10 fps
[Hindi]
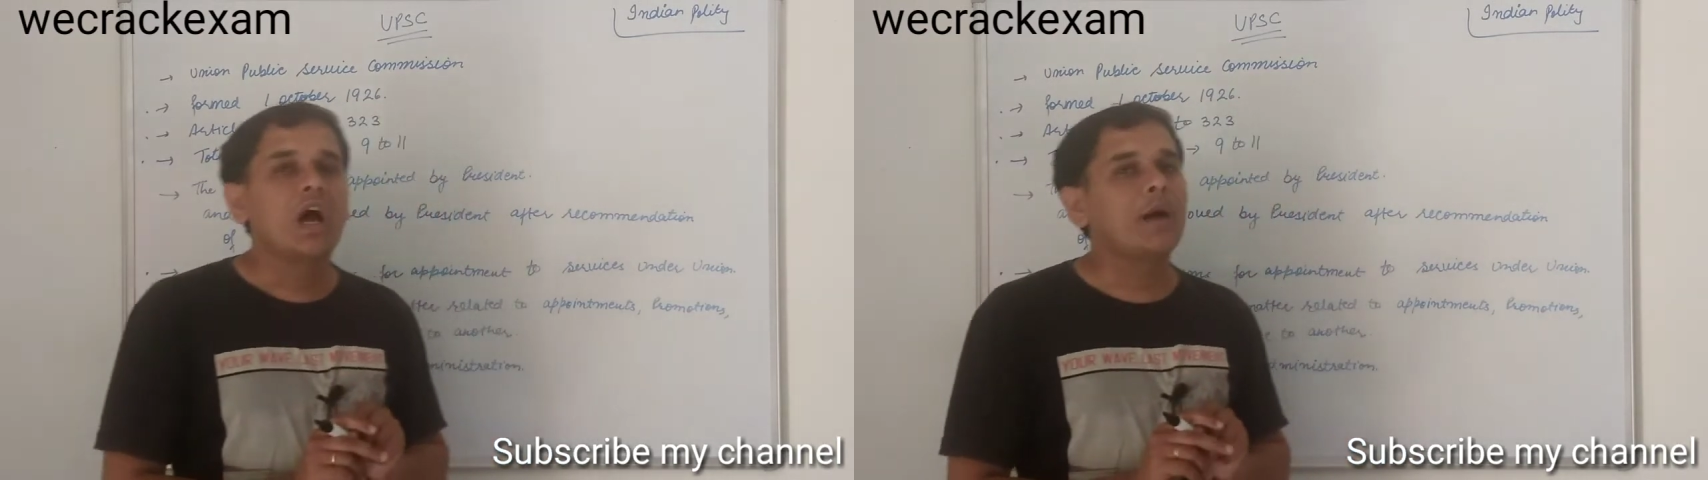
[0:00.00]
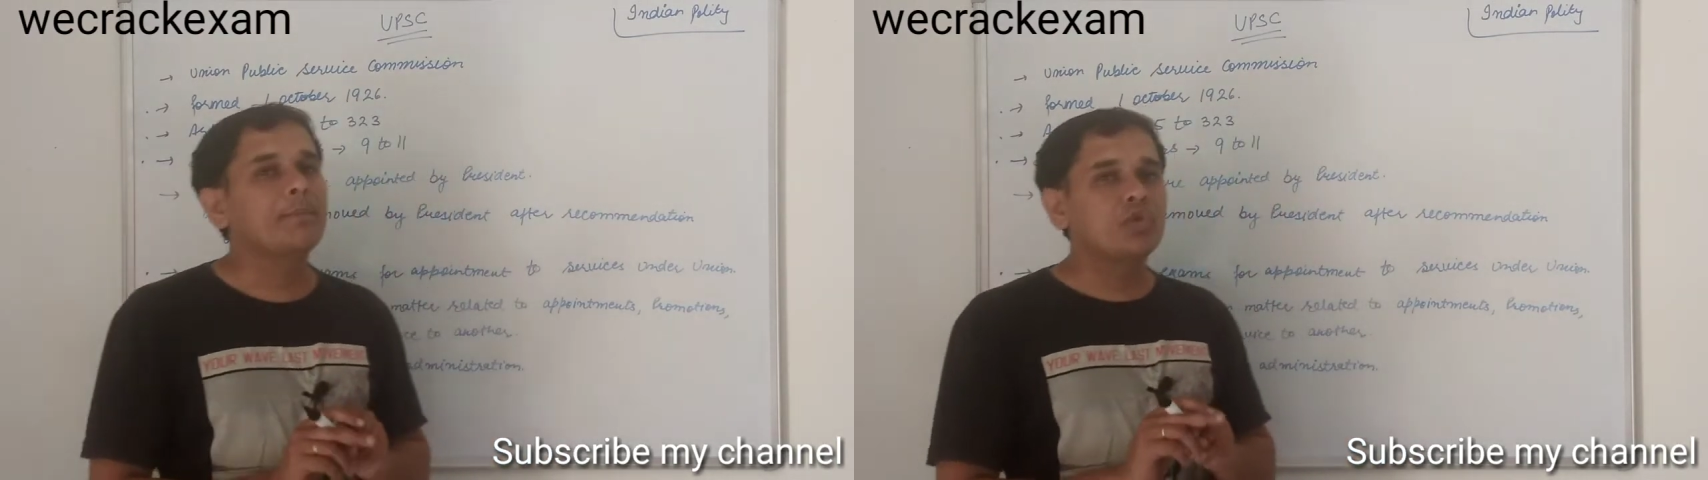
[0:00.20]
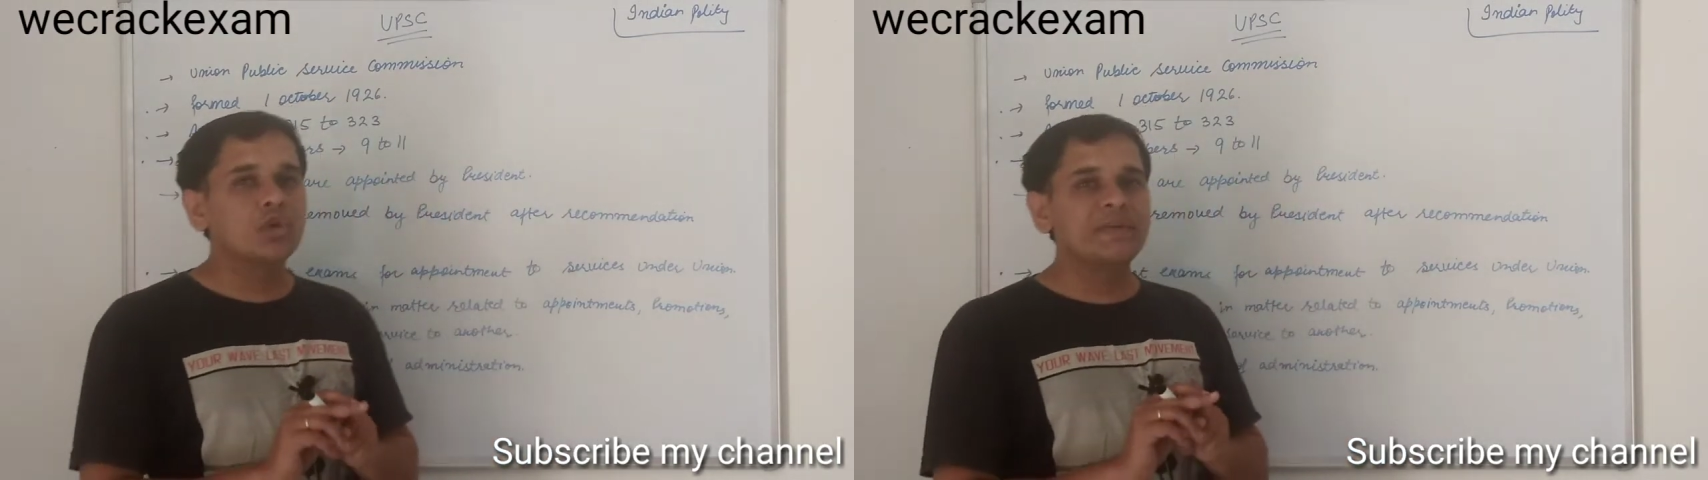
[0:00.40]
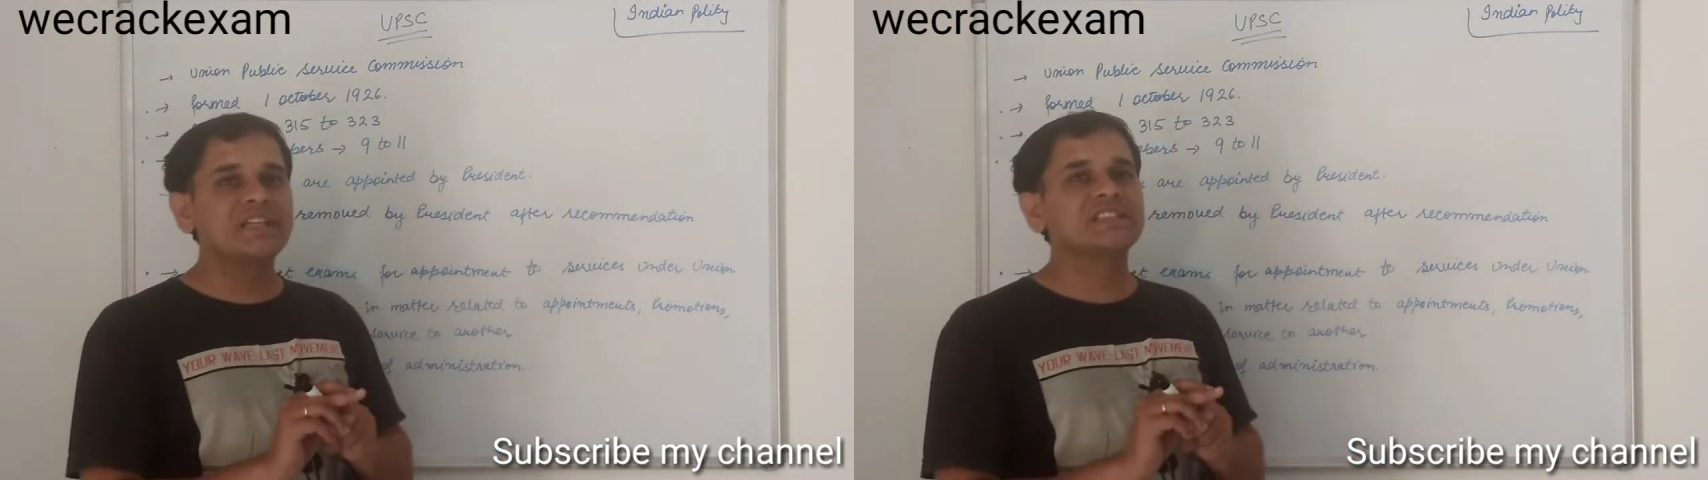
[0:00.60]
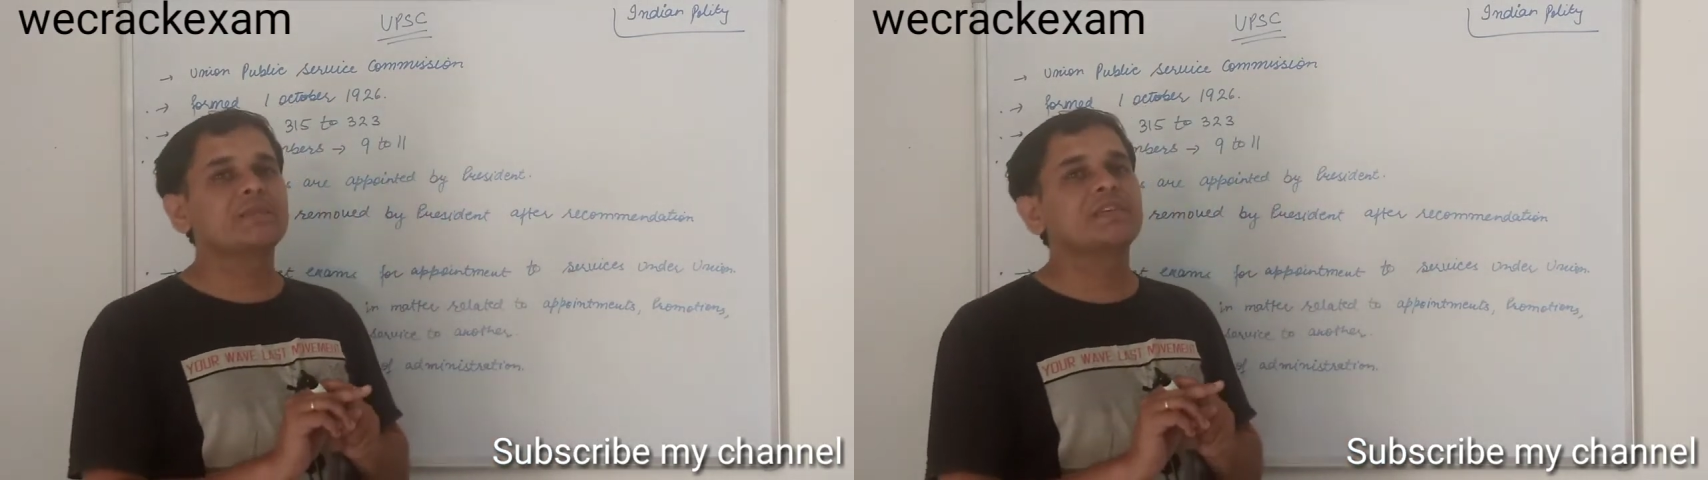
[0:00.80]
आप कोई भी
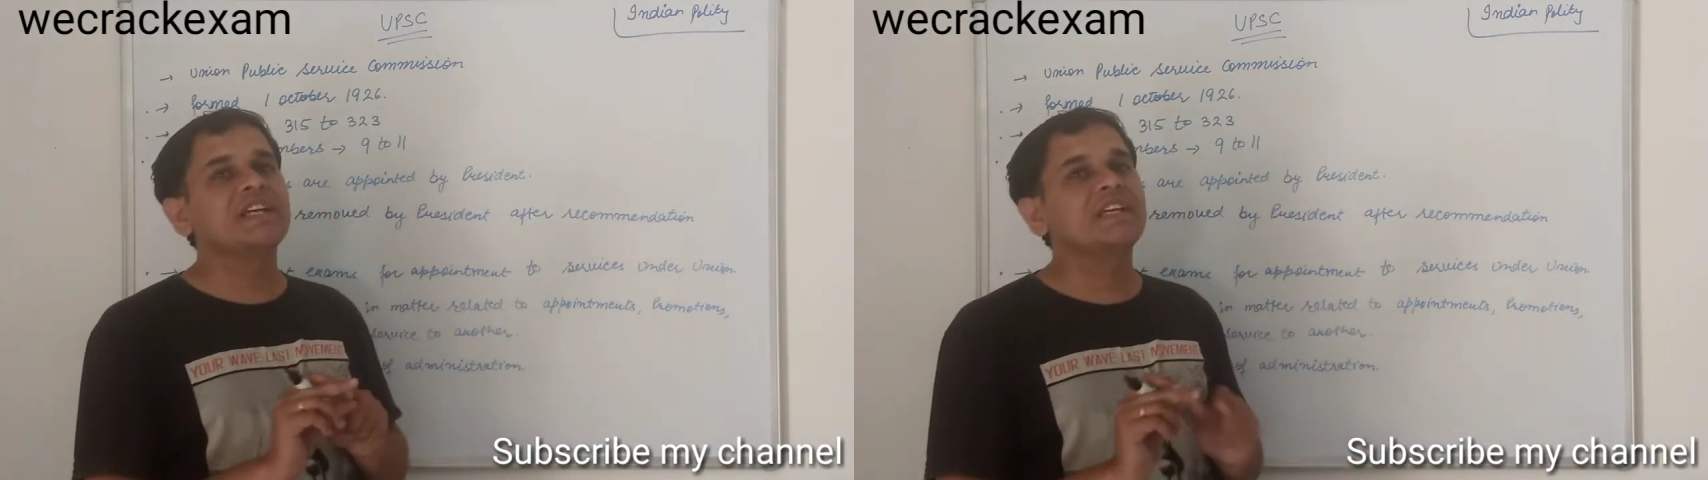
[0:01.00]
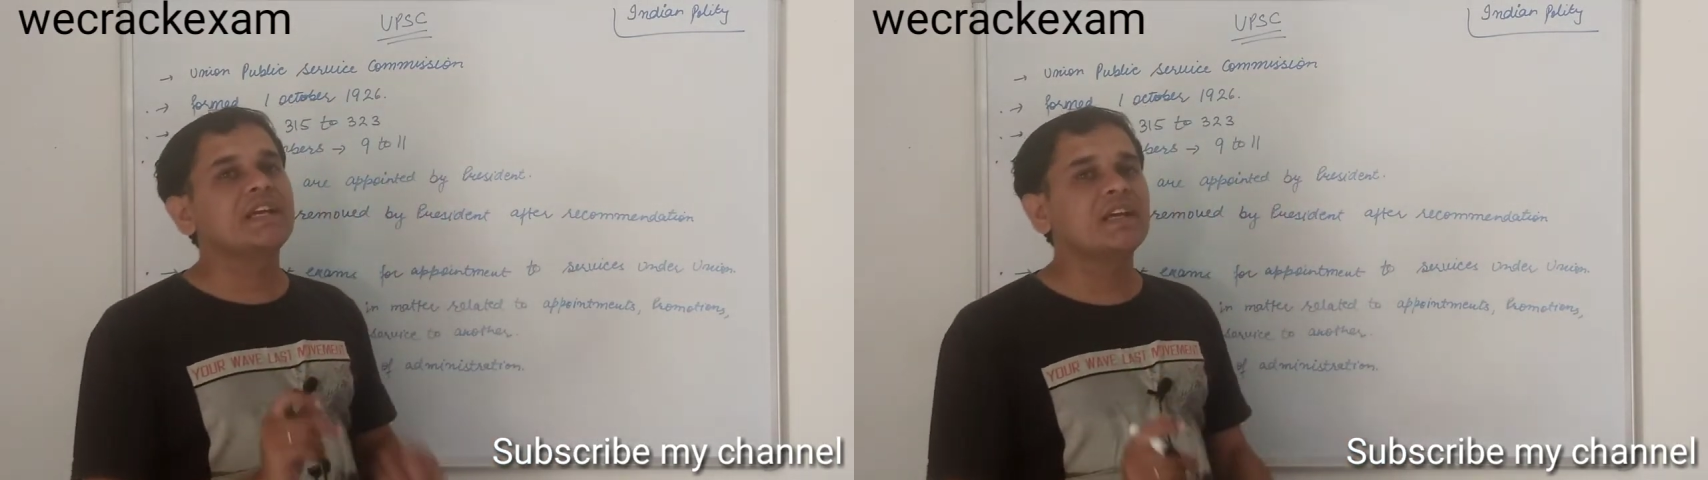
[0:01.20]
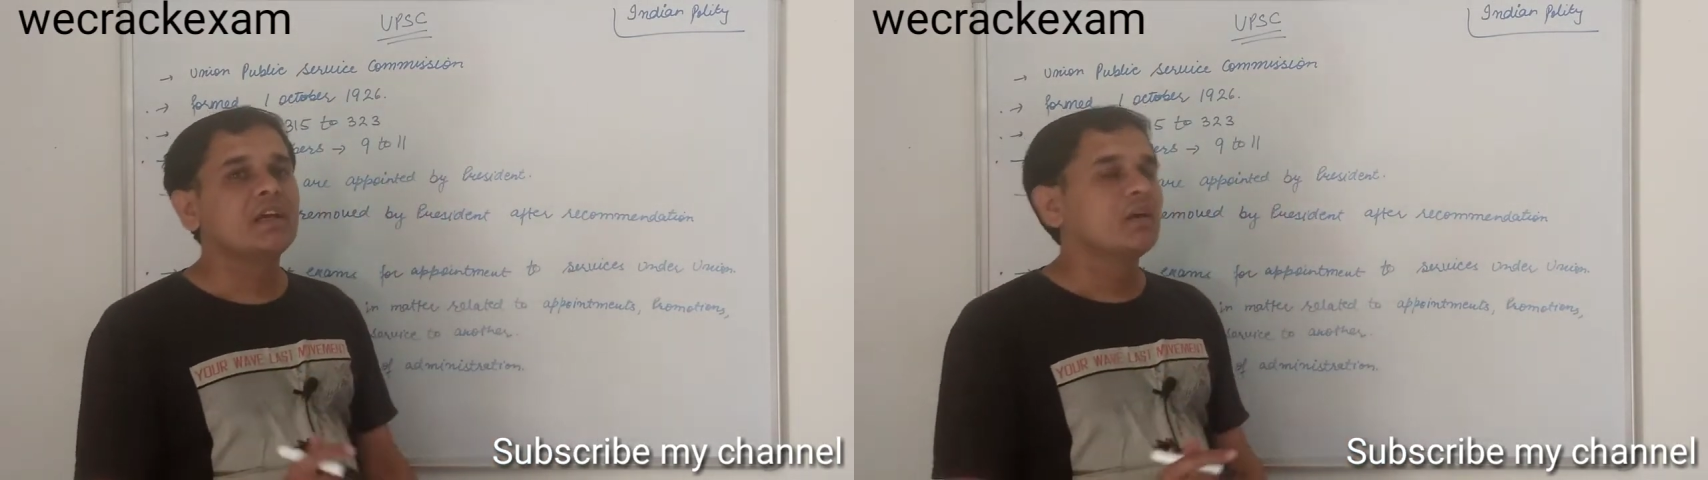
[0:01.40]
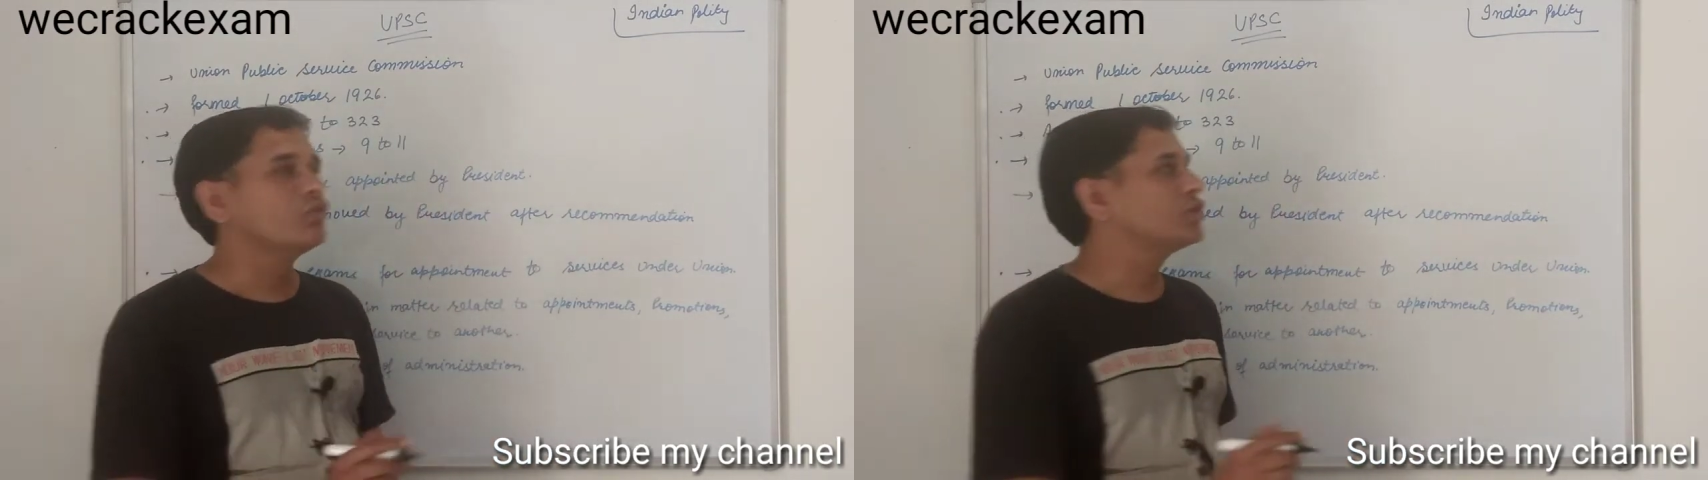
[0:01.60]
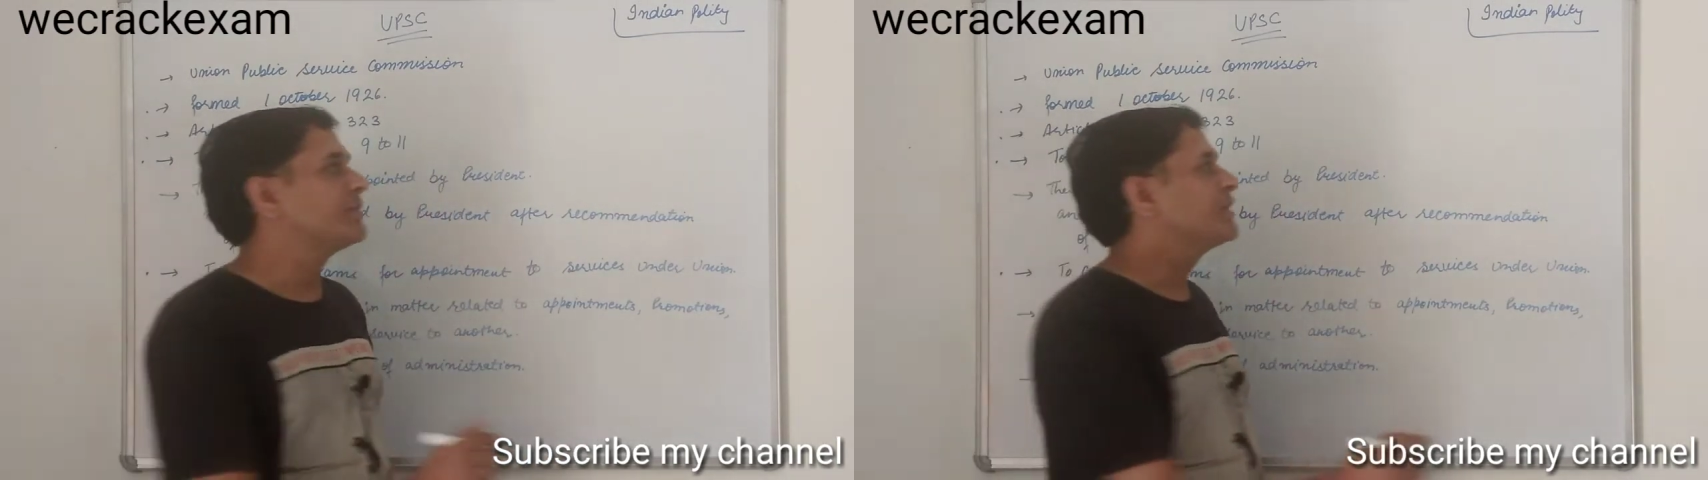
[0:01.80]
एग्जाम देखिए
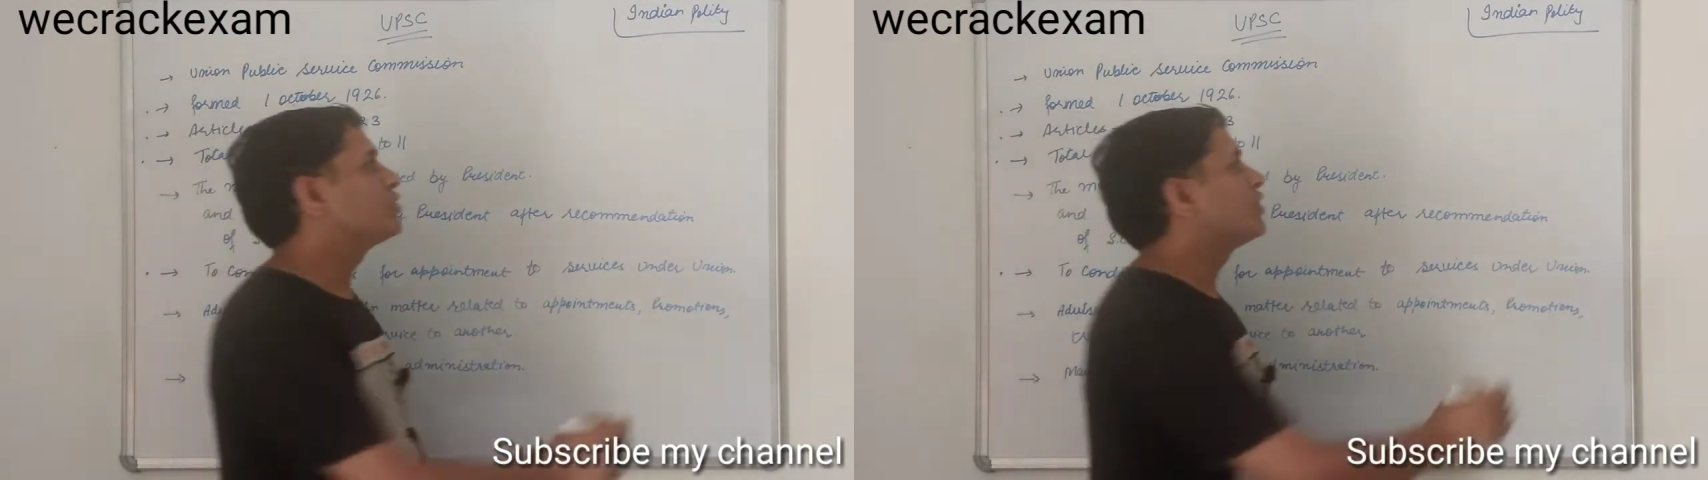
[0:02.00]
उसमें जो